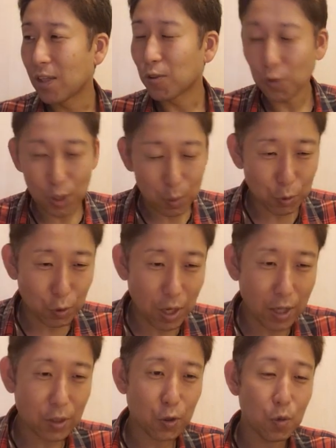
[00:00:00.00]
スクリームという
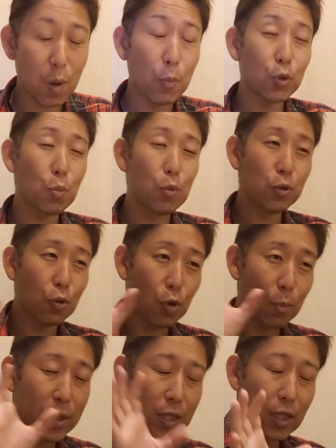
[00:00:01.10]
楽曲はもともと
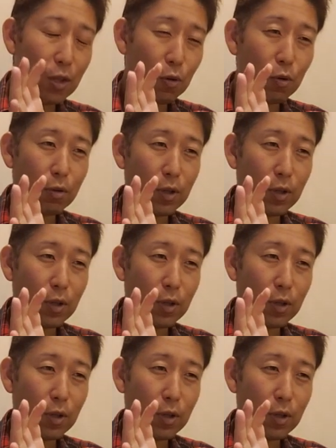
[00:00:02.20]
のみんなの